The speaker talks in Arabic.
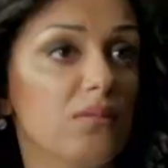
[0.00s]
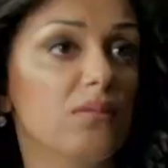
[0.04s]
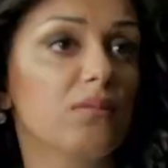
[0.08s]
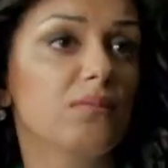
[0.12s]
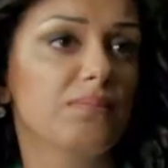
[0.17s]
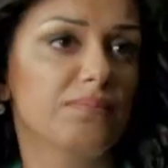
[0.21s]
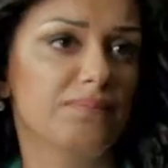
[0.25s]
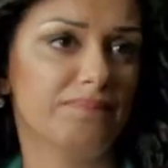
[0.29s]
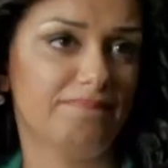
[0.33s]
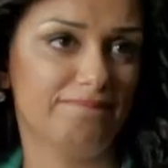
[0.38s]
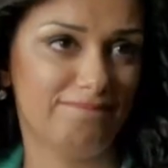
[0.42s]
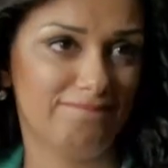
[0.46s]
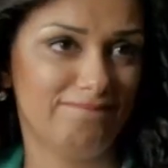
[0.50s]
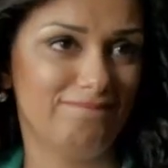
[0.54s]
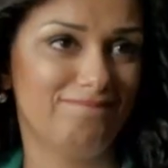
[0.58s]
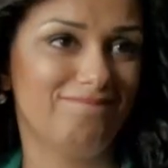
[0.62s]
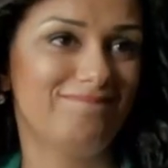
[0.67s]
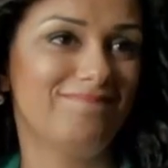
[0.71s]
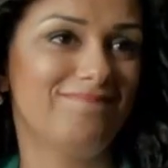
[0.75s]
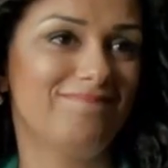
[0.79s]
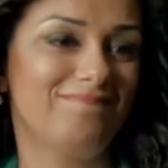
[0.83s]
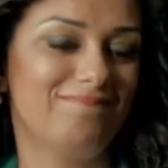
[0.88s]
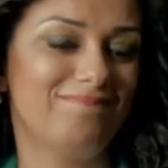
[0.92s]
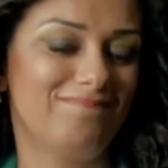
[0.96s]
من السفر
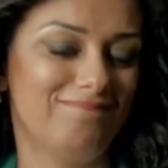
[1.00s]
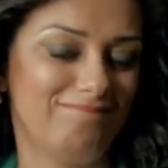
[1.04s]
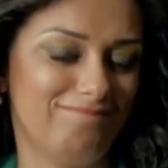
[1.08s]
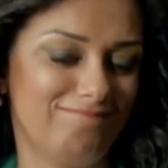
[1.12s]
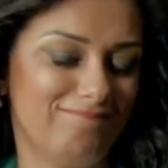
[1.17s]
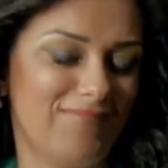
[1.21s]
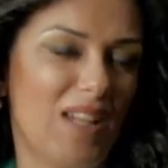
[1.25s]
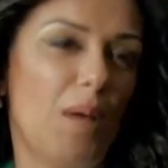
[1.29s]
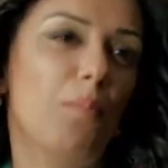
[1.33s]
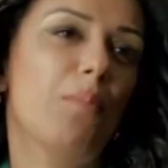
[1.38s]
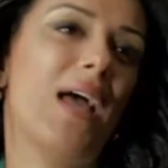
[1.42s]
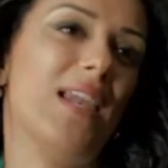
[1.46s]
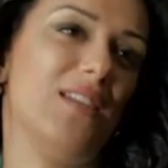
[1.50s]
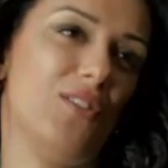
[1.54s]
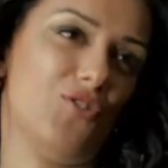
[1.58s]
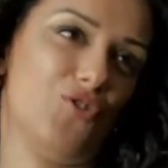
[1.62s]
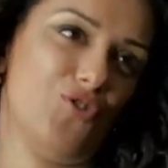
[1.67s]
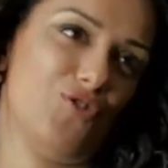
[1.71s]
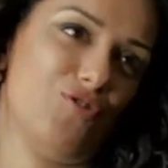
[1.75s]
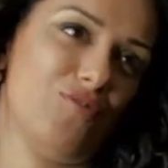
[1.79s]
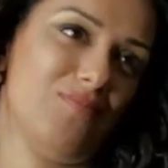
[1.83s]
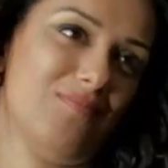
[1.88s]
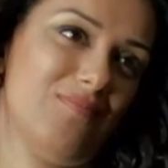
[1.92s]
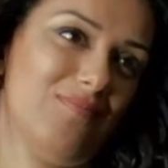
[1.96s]

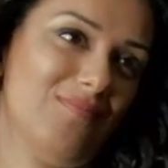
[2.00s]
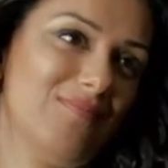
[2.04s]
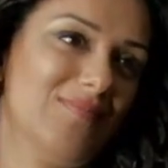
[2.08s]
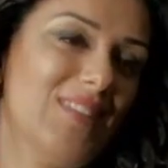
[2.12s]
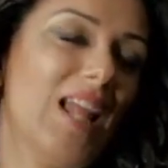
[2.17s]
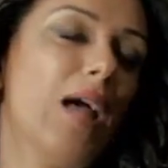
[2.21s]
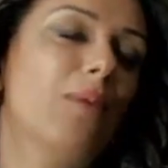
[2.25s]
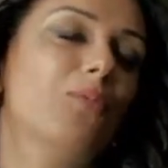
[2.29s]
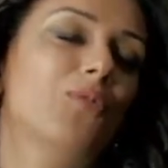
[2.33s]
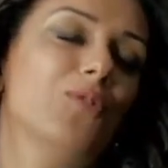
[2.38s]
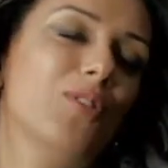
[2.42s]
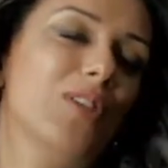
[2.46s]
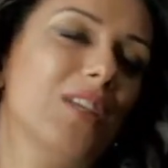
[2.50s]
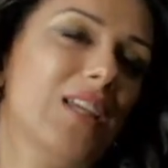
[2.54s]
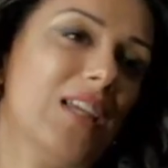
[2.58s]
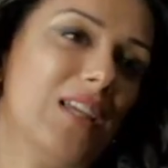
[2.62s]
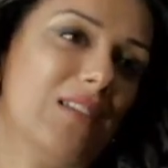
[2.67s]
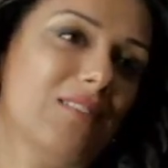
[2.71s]
معلش الحمد لله